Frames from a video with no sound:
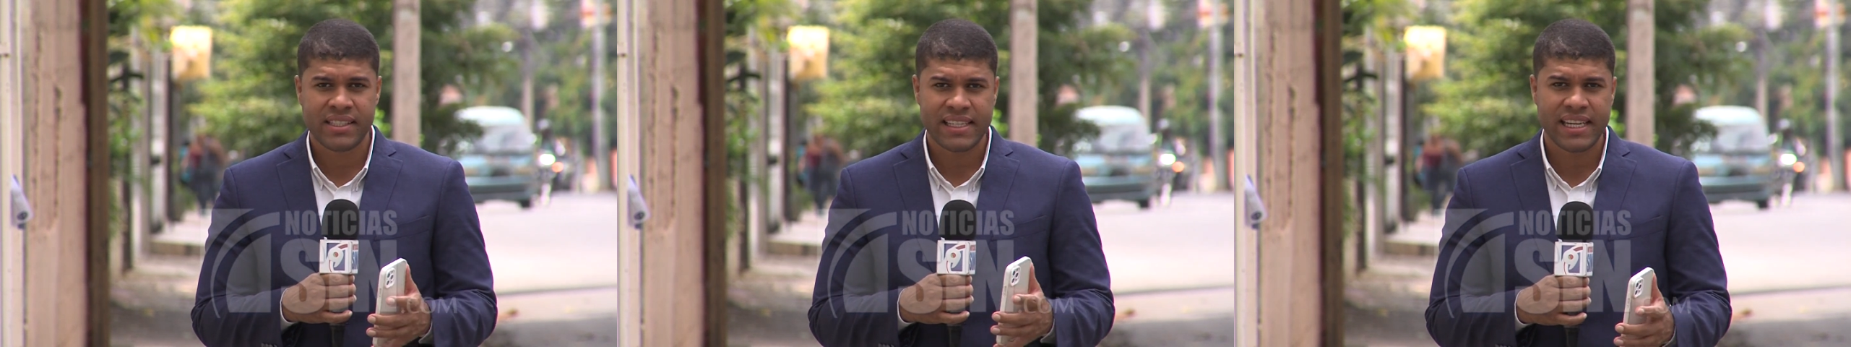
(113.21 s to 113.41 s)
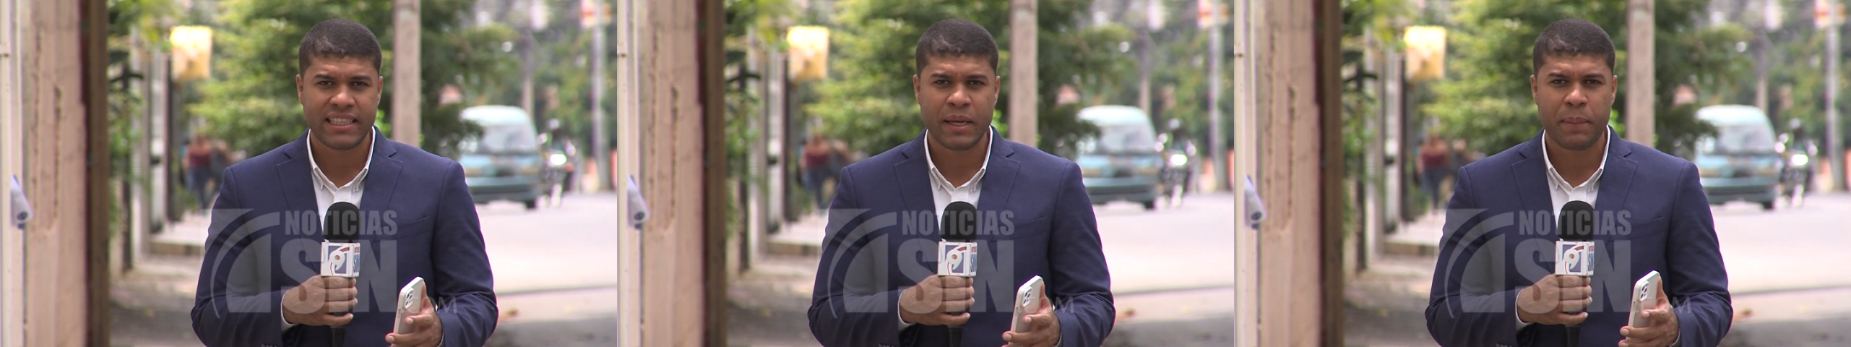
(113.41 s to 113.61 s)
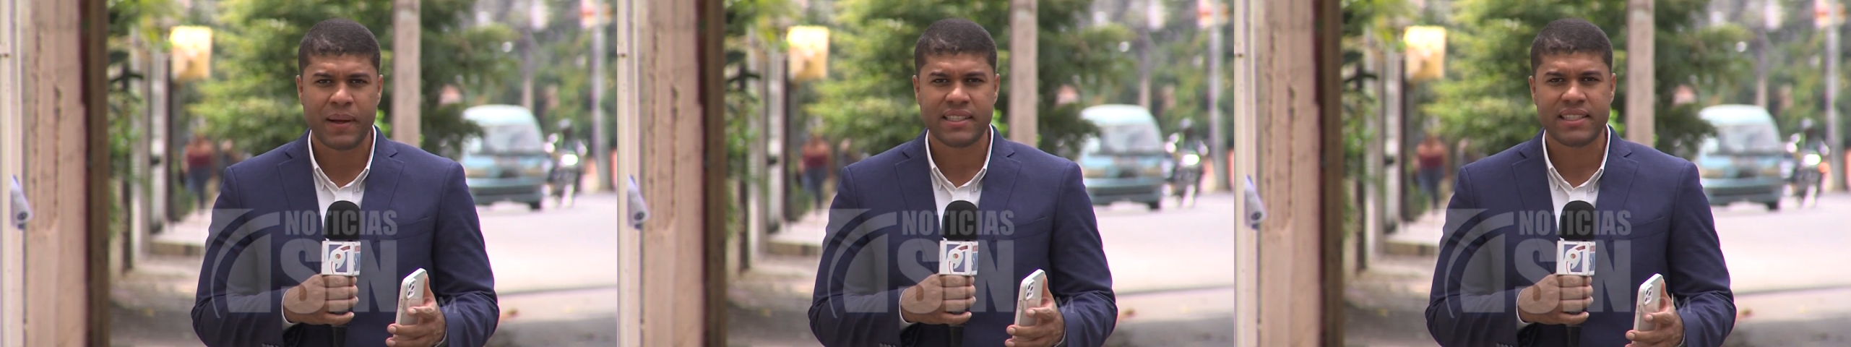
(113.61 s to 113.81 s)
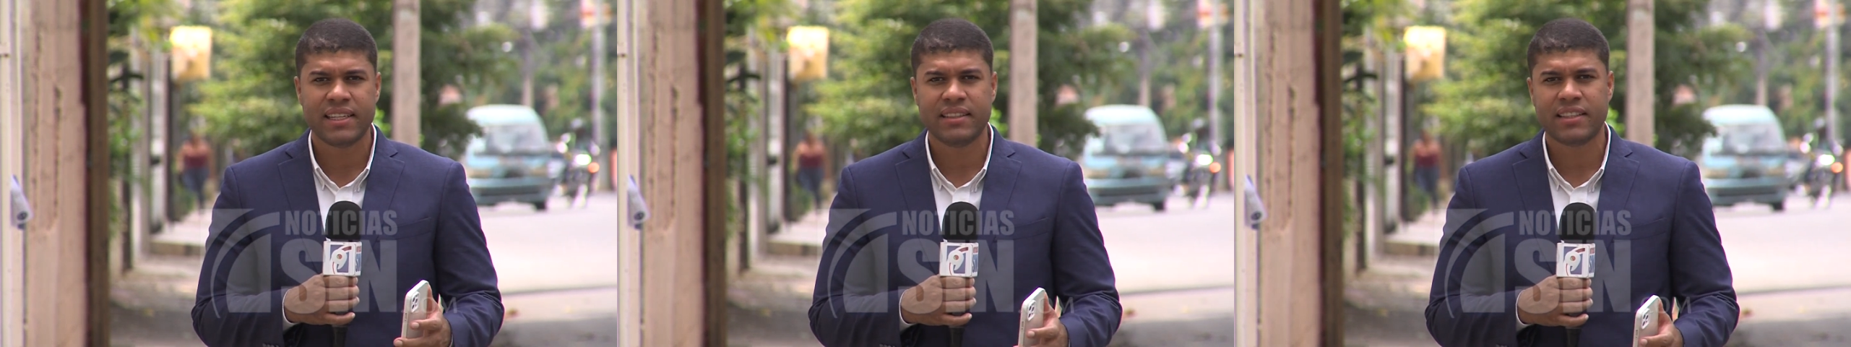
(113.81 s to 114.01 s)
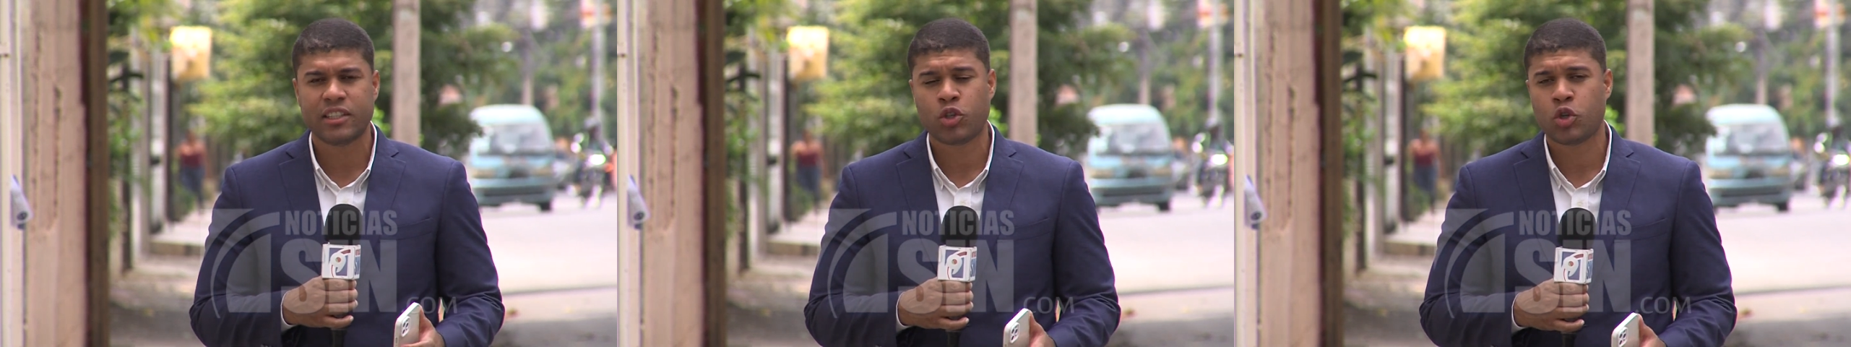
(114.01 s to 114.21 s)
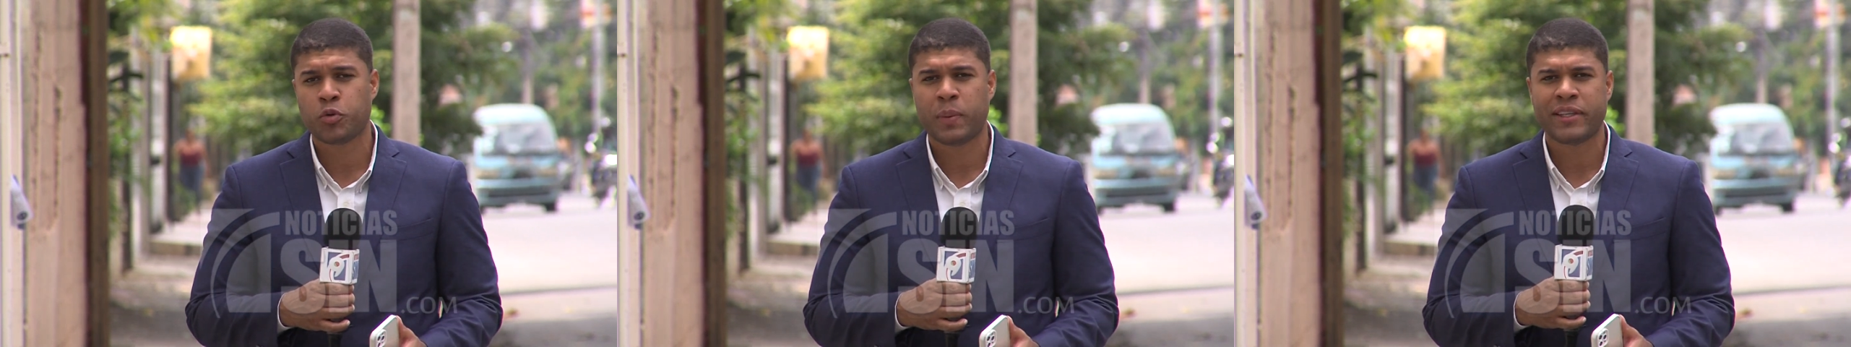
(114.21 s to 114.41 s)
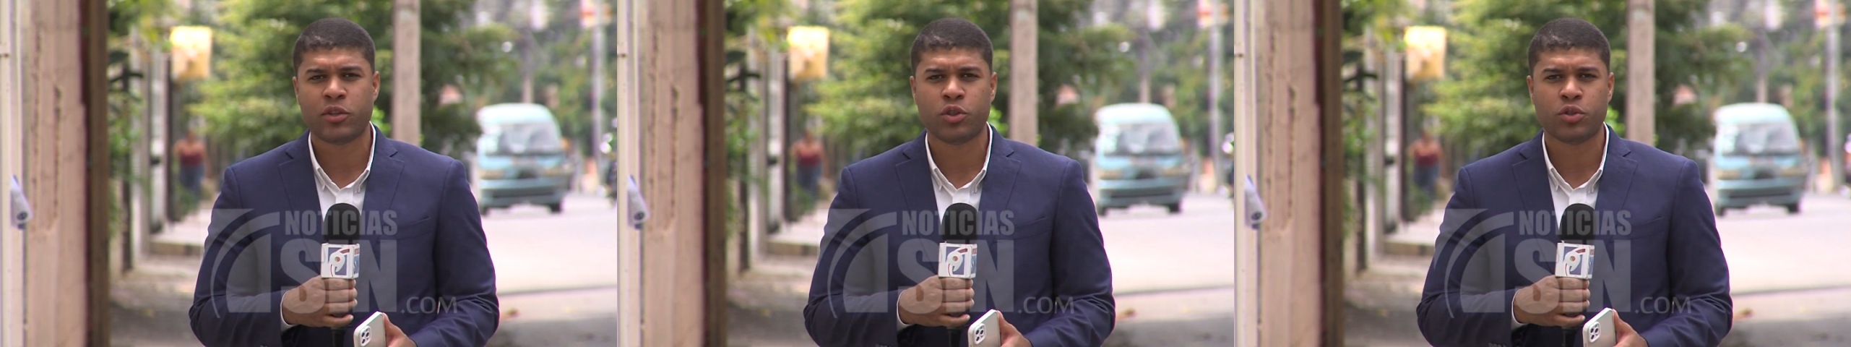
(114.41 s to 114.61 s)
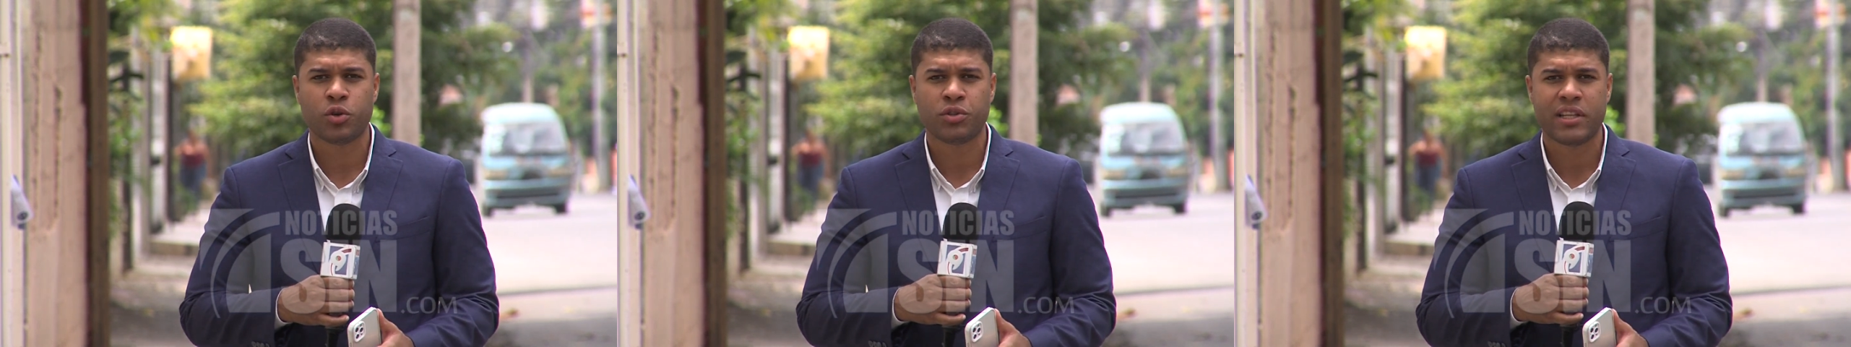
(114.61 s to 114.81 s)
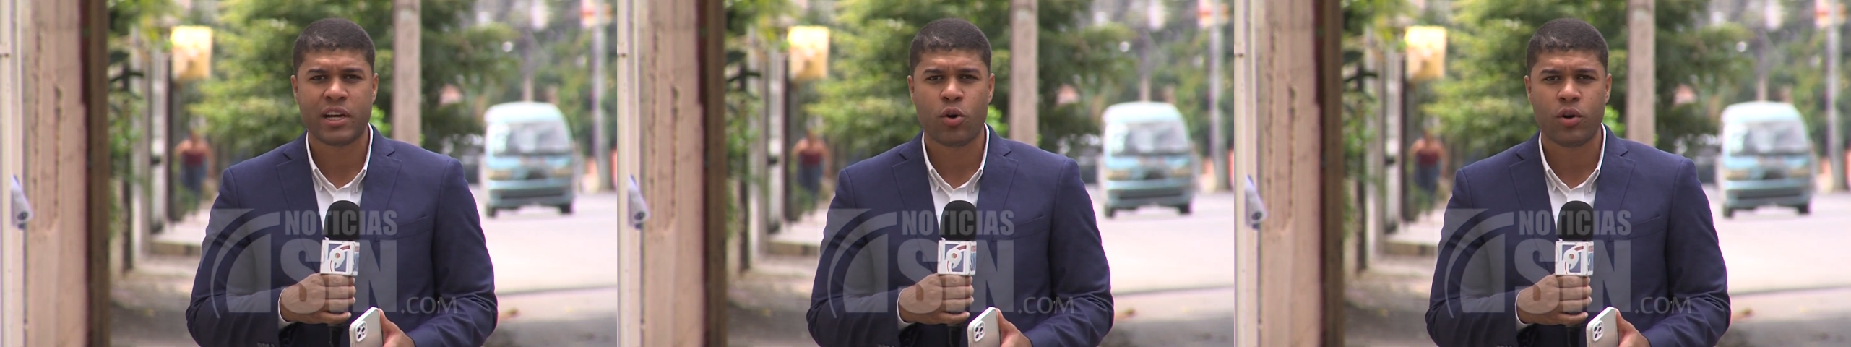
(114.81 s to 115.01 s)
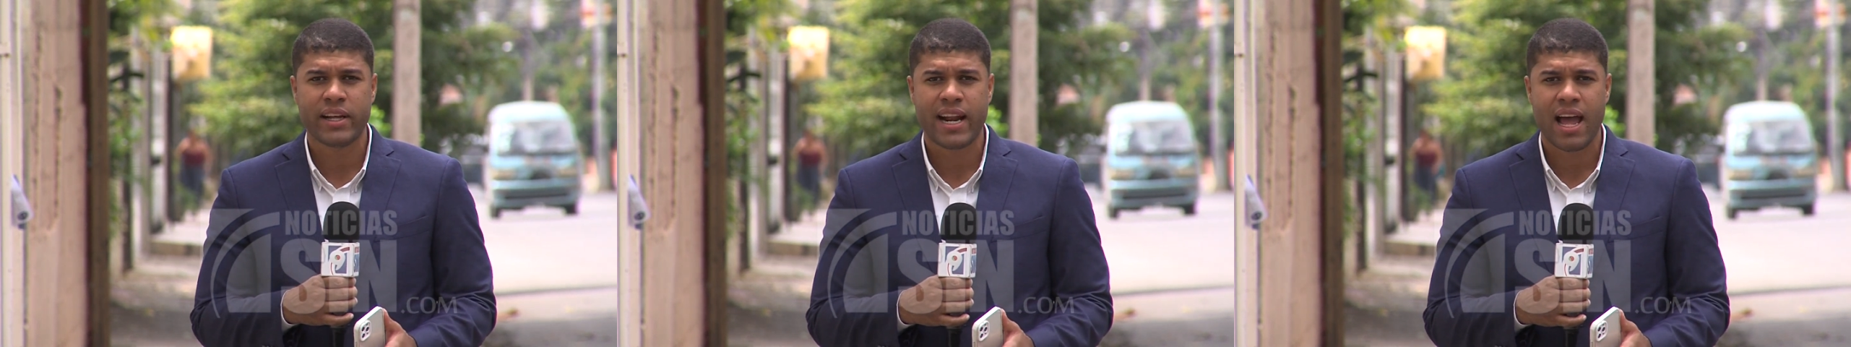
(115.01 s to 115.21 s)
siete pacientes sospechosos
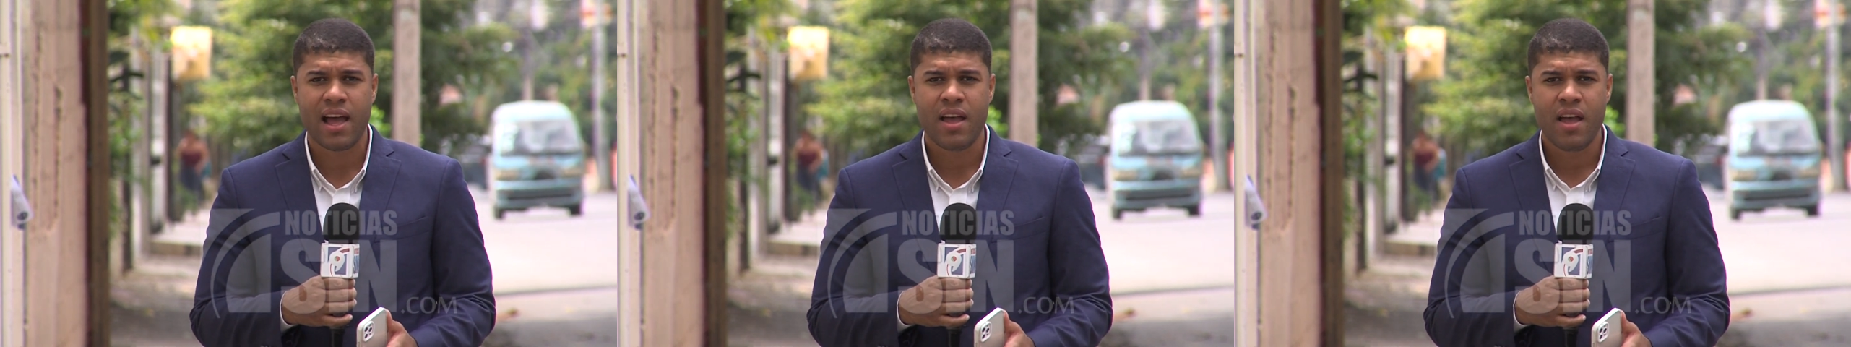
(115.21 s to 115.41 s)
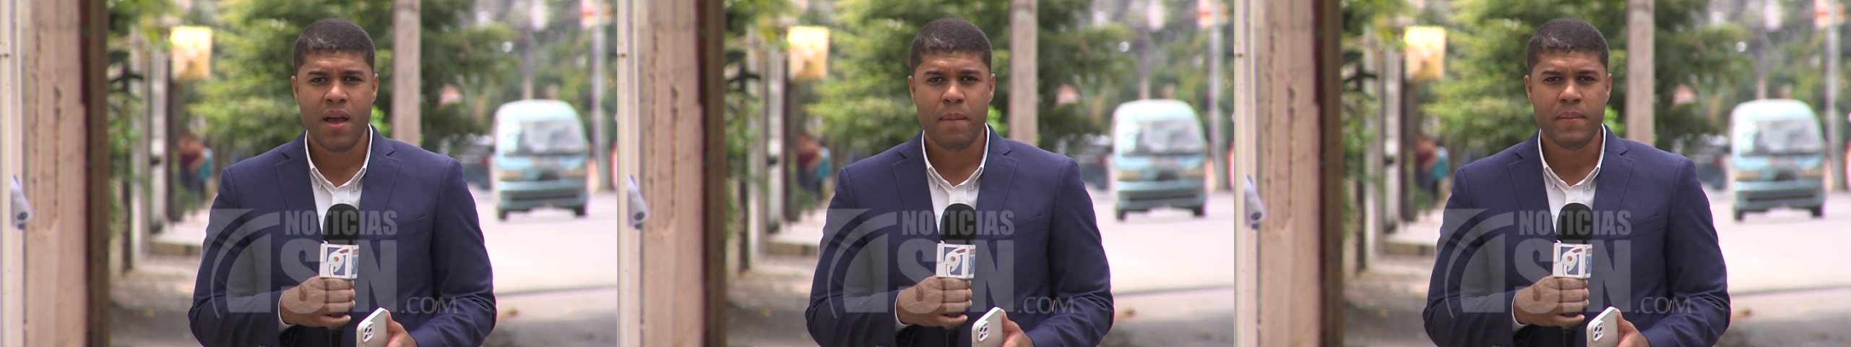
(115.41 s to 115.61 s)
de cólera,